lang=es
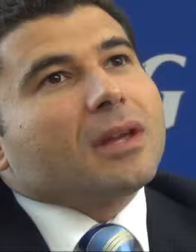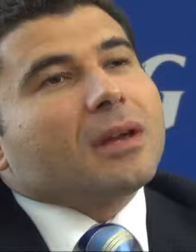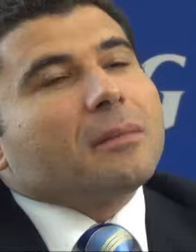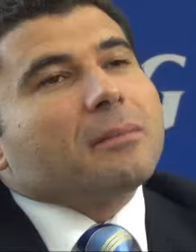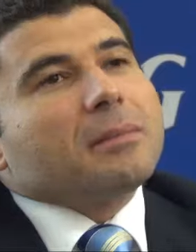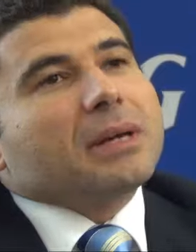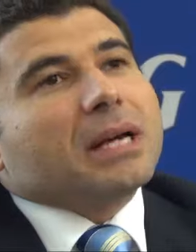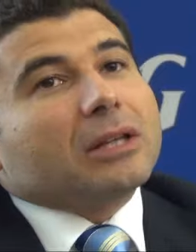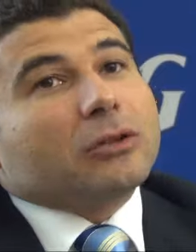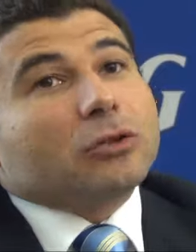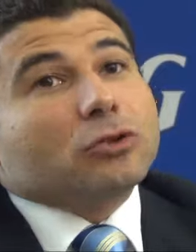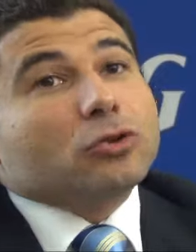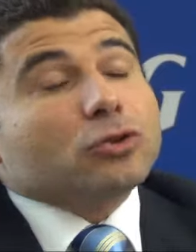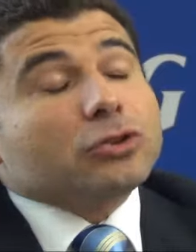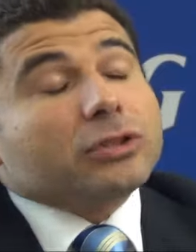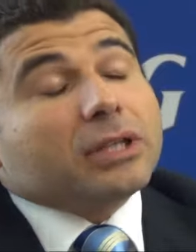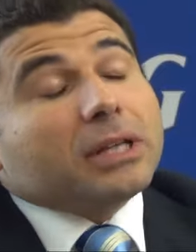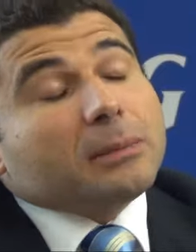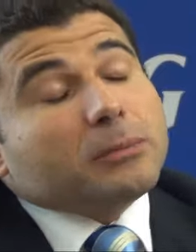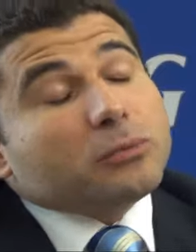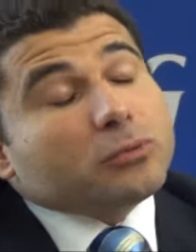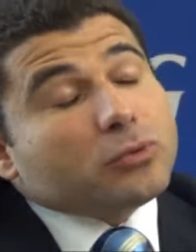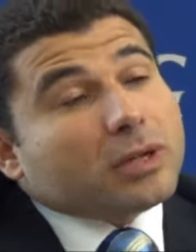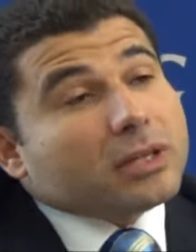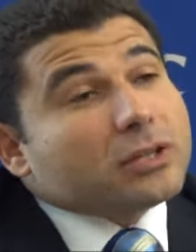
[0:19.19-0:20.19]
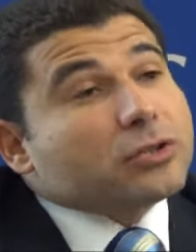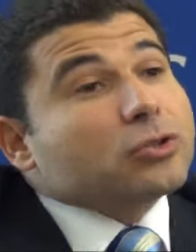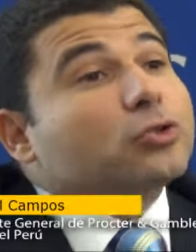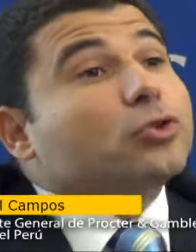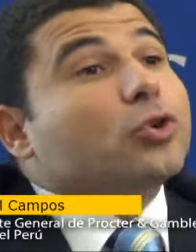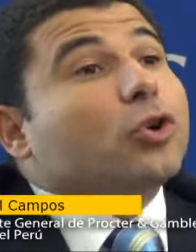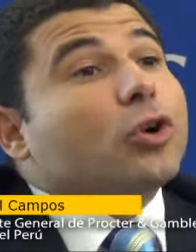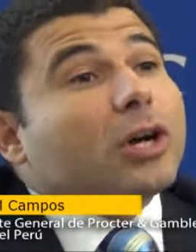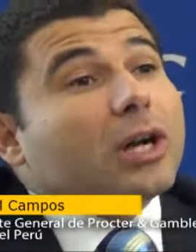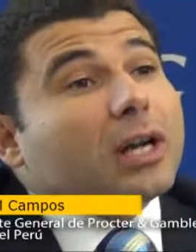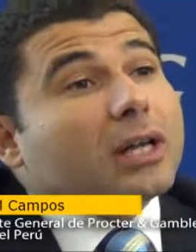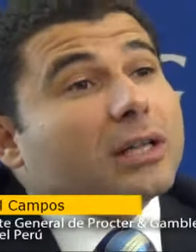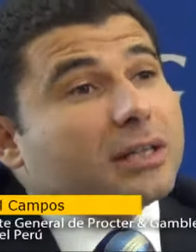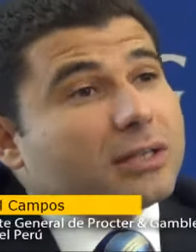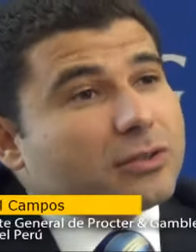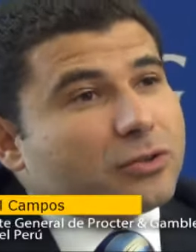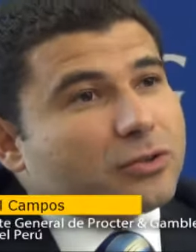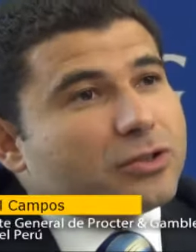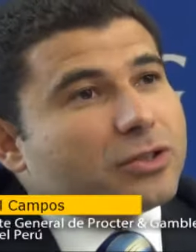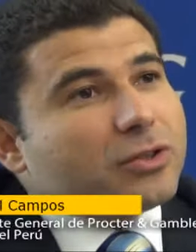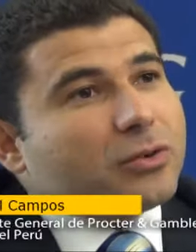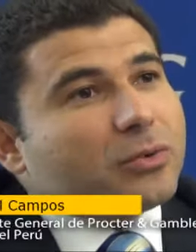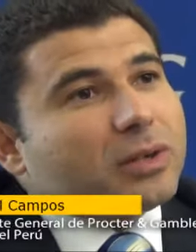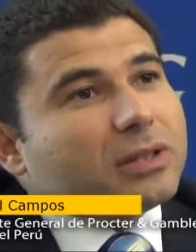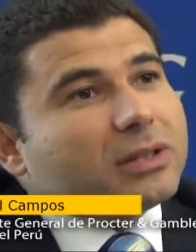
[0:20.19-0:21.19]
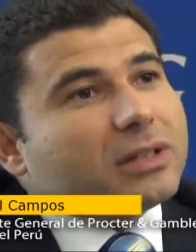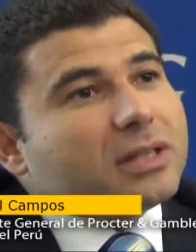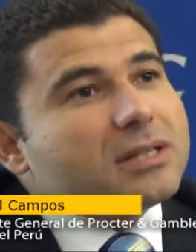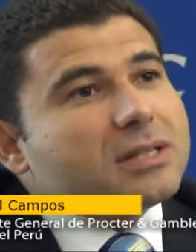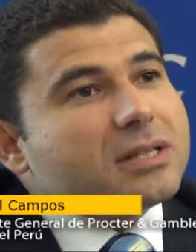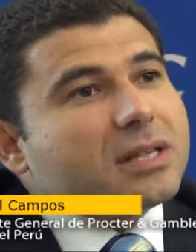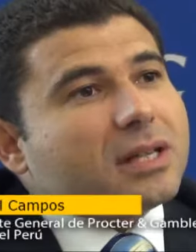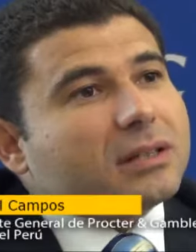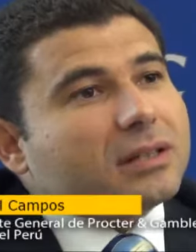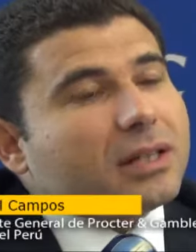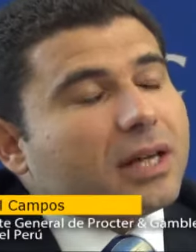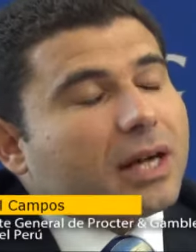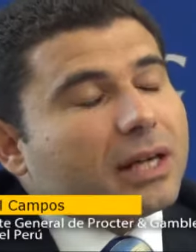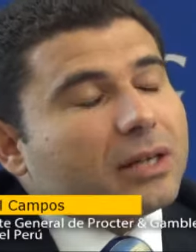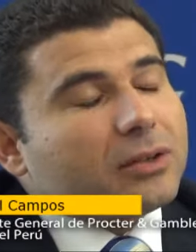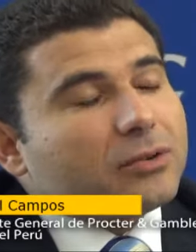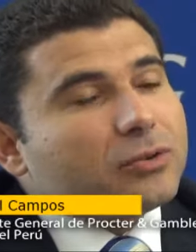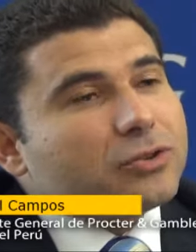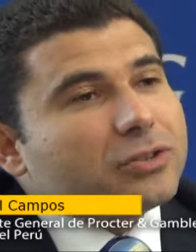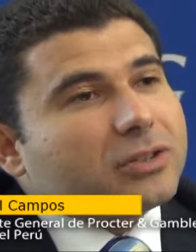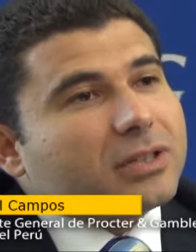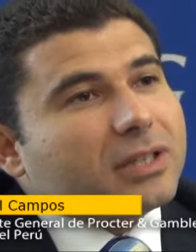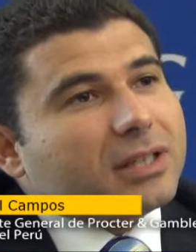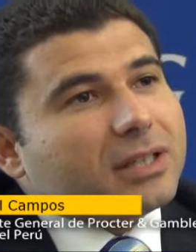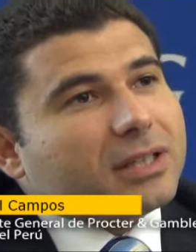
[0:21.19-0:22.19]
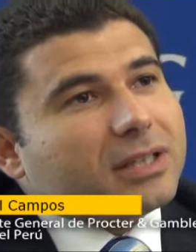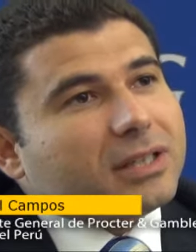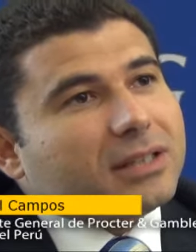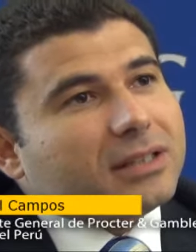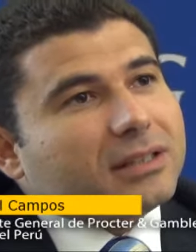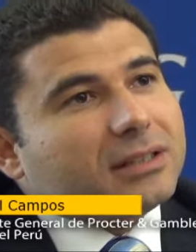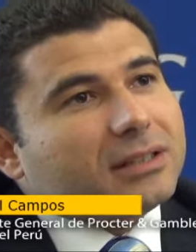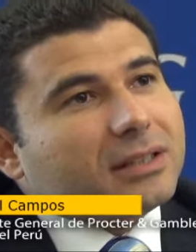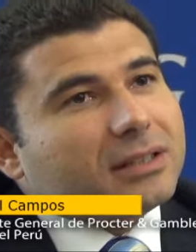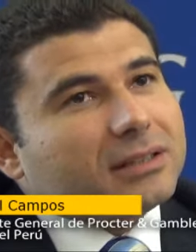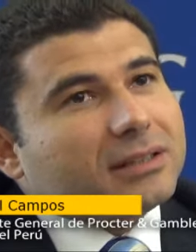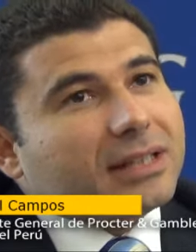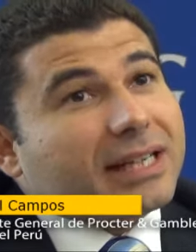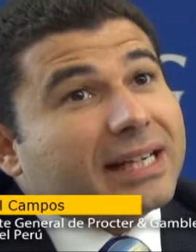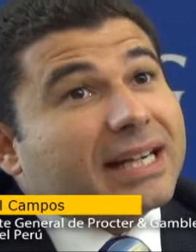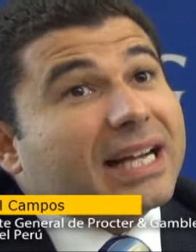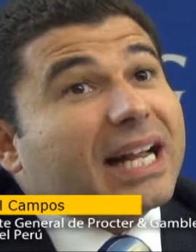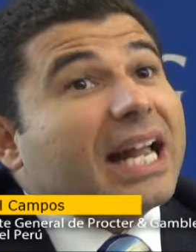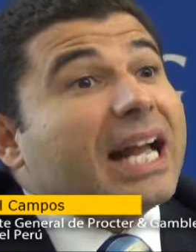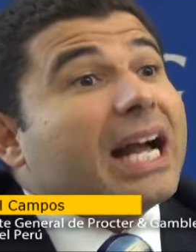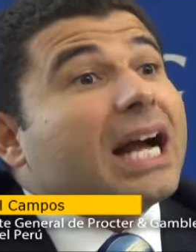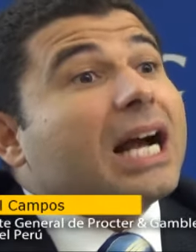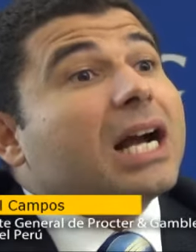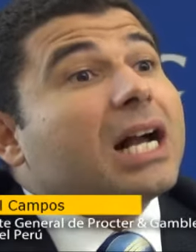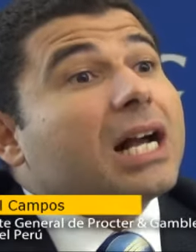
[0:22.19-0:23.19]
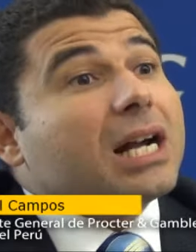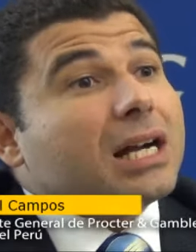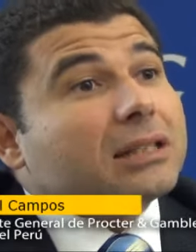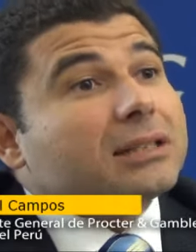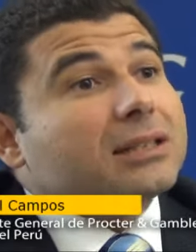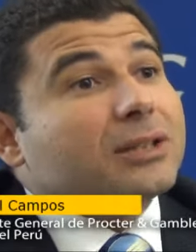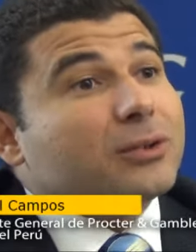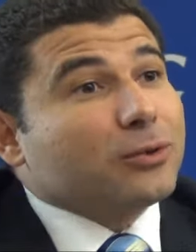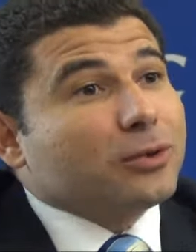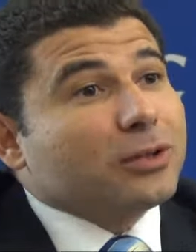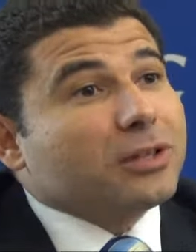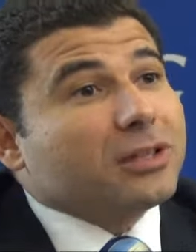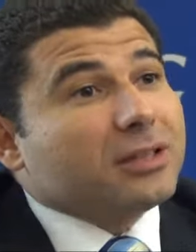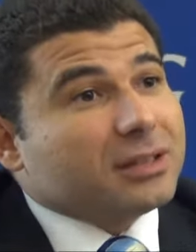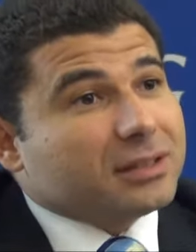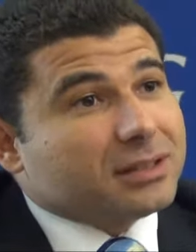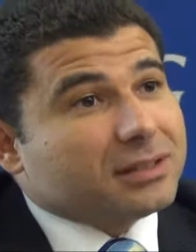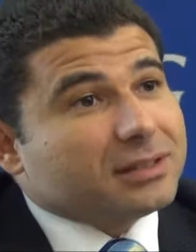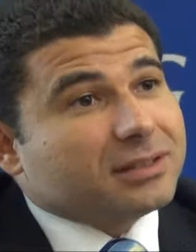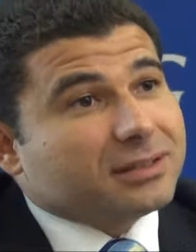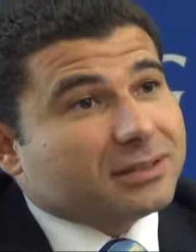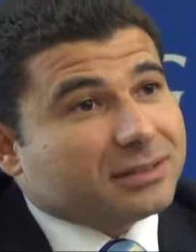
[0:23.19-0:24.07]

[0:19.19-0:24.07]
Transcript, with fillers: Mira, nosotros tenemos una historia en esos 57 años de, de crear categorías